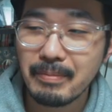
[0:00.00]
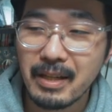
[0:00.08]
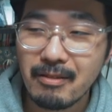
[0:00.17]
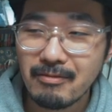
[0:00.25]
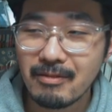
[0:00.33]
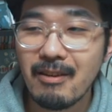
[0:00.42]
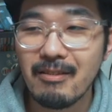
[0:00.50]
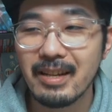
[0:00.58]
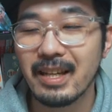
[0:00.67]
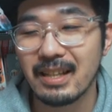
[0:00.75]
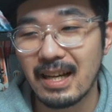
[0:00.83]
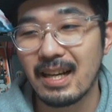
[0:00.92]

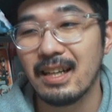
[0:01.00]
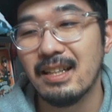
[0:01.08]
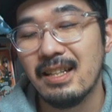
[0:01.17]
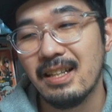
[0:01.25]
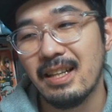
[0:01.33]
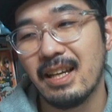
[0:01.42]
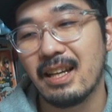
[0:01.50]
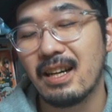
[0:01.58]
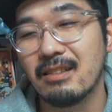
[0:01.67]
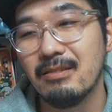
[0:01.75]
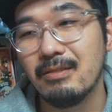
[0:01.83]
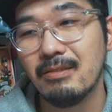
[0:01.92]
バロン・コーヘンが、えー、
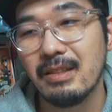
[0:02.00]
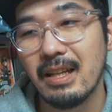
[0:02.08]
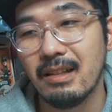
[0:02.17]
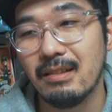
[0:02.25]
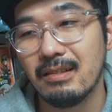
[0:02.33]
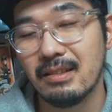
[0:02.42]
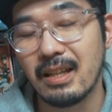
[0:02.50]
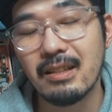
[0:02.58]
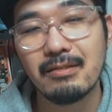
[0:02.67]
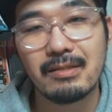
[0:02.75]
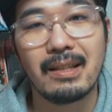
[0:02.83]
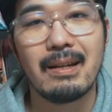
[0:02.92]
架空のね、
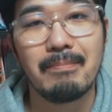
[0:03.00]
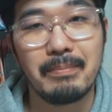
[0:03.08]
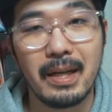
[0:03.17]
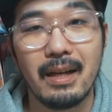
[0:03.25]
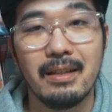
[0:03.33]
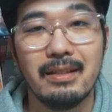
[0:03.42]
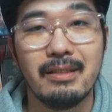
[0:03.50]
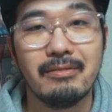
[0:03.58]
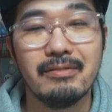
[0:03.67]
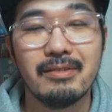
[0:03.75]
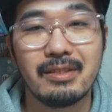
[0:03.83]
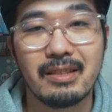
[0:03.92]
ギャングスタラッパーに
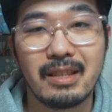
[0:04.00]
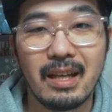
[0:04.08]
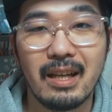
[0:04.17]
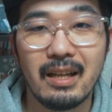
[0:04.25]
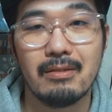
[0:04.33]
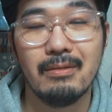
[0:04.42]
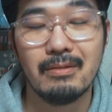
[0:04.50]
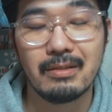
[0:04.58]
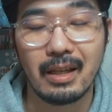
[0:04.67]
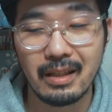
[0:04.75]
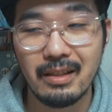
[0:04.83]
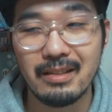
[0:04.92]
扮した超
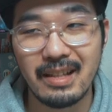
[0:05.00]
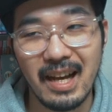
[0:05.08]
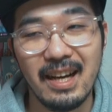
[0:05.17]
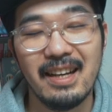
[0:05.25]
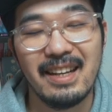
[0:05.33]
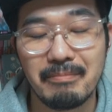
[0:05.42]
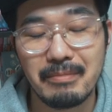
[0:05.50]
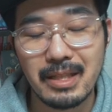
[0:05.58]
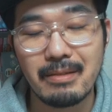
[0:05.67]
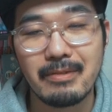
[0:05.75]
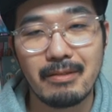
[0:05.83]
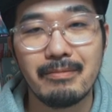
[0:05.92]
下品なめ
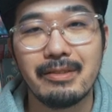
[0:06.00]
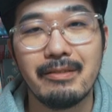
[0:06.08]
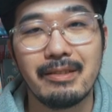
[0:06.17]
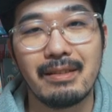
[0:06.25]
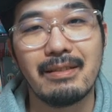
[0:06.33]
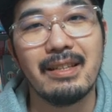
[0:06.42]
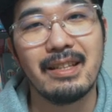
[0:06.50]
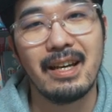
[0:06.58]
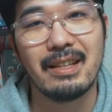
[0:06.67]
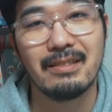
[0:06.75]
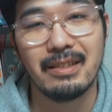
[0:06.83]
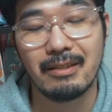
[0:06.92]
ちゃめちゃ面白い作品
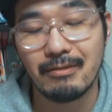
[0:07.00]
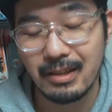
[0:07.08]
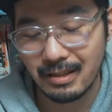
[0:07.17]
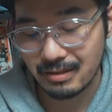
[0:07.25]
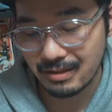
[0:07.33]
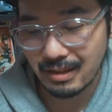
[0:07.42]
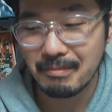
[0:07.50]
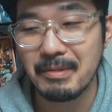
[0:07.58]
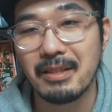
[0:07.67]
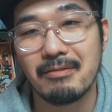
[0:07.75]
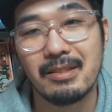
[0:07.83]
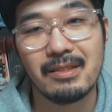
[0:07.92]
があるんで、これぜひ
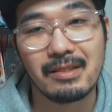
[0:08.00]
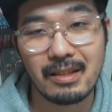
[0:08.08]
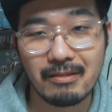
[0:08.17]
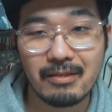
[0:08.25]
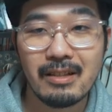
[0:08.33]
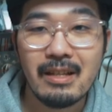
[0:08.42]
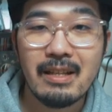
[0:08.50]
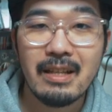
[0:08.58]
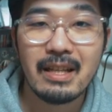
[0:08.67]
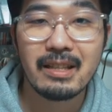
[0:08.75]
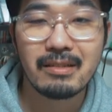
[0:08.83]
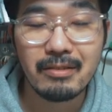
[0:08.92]
見てほしいんですけど、
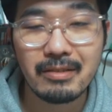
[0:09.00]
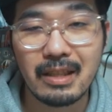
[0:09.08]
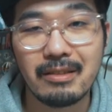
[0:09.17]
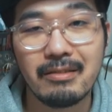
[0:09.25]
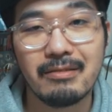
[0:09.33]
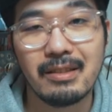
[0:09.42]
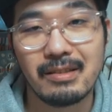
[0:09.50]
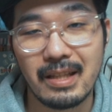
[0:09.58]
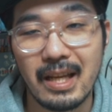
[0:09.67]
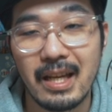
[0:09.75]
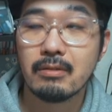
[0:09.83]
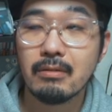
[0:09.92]
えー、それの監督です
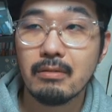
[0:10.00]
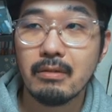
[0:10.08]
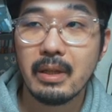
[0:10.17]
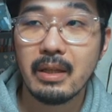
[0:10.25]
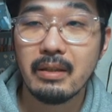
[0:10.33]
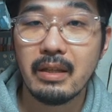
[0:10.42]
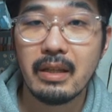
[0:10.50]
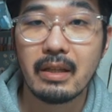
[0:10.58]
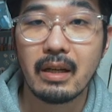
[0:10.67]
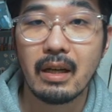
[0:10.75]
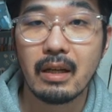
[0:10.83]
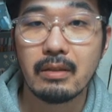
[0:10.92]
ね。長編
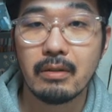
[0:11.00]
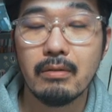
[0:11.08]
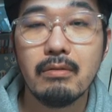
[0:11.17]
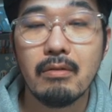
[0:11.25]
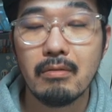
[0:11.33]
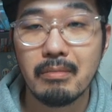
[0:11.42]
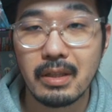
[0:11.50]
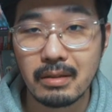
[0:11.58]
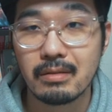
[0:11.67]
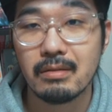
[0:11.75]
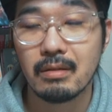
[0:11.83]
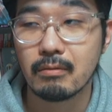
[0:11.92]
映画4本目で
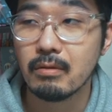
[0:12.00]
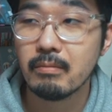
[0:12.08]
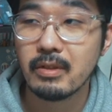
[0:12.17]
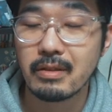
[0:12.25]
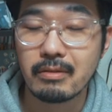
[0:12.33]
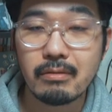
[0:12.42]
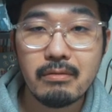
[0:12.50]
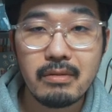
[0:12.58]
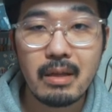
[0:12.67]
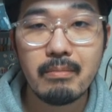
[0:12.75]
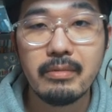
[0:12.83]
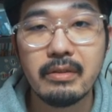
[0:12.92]
す。これもね、10
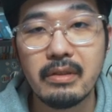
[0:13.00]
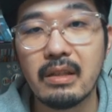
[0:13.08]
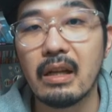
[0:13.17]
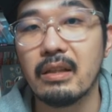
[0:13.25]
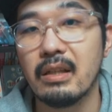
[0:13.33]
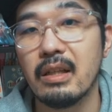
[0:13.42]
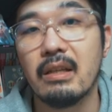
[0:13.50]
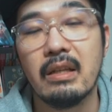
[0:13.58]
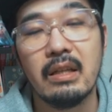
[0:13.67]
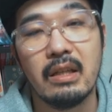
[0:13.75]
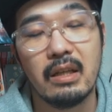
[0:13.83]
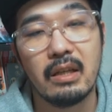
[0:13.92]
年ぶりぐらいに、
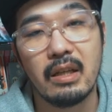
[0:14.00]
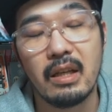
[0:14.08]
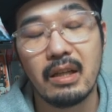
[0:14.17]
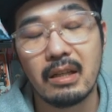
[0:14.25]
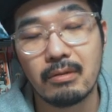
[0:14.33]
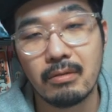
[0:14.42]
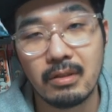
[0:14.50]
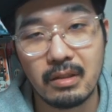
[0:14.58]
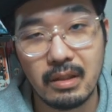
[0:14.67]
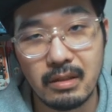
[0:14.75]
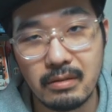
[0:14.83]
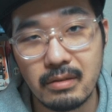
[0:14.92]
えー、映画撮っ
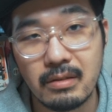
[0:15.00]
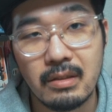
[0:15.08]
てる